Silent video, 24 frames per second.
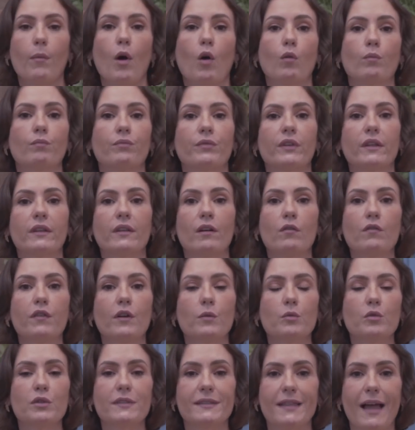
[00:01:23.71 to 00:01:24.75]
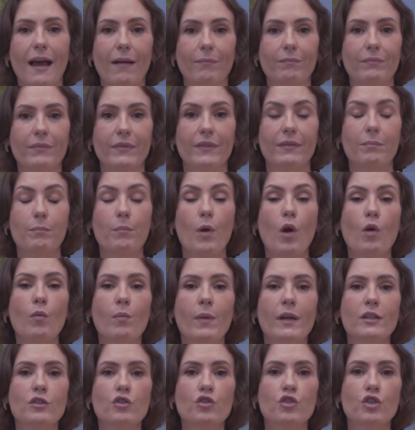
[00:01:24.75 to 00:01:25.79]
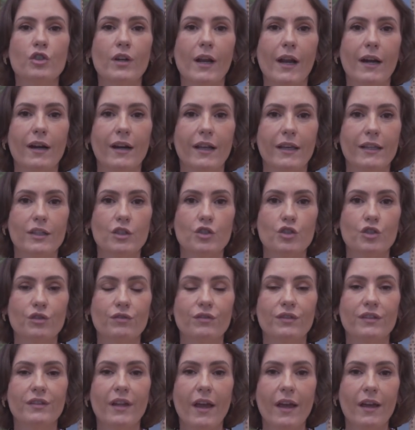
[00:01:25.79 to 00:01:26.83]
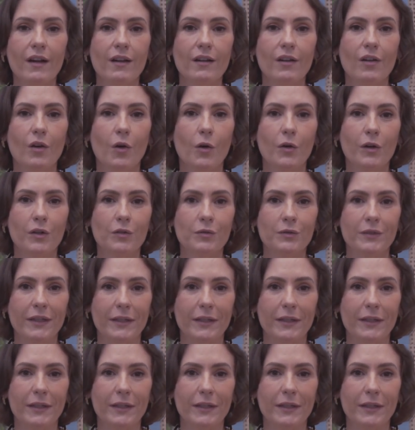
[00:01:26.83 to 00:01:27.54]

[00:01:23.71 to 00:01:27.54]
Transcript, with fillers: Bom, então vamos lá. Bomba de tirar leite, ter ou não